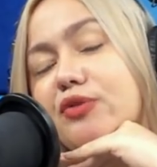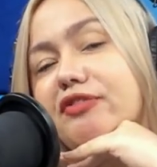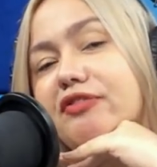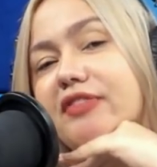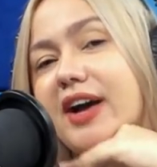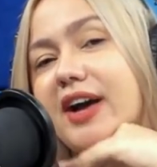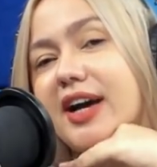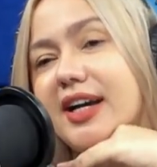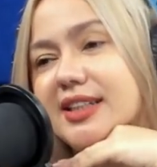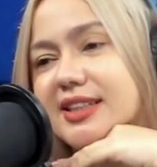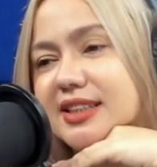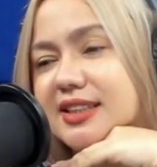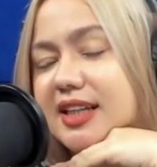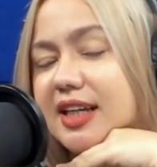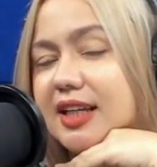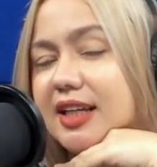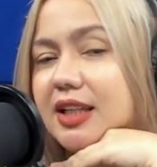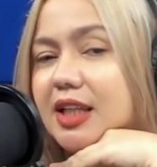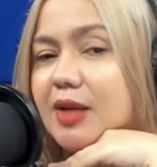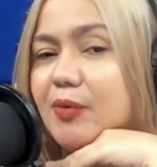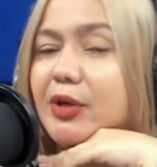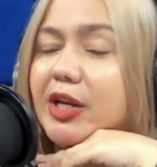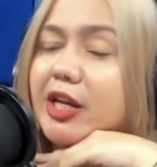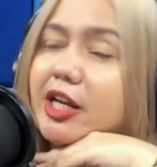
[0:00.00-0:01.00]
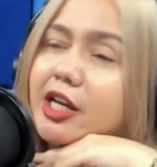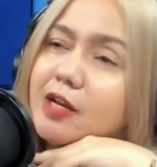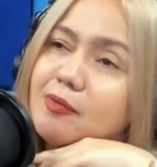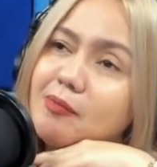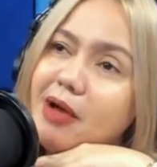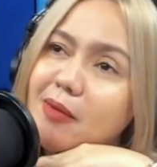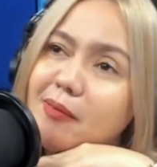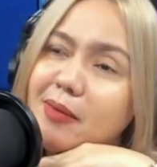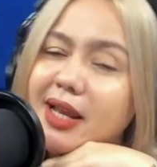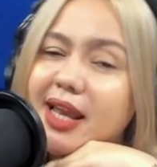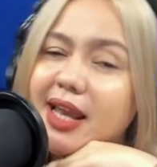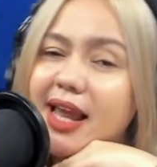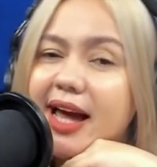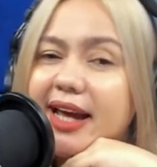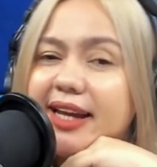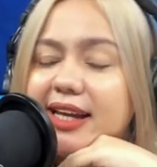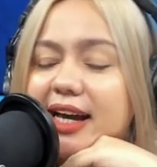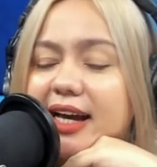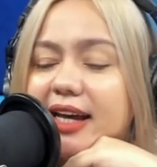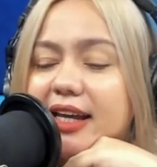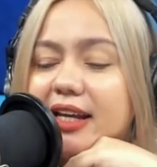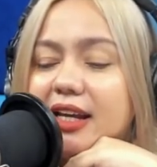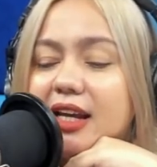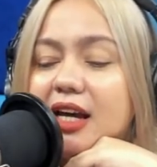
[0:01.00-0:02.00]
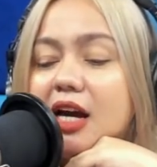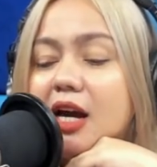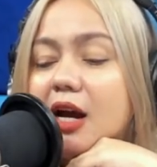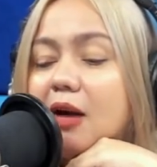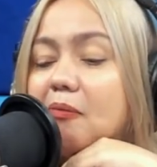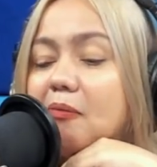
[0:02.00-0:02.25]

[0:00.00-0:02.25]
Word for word: fast na hindi mo na namamalayan.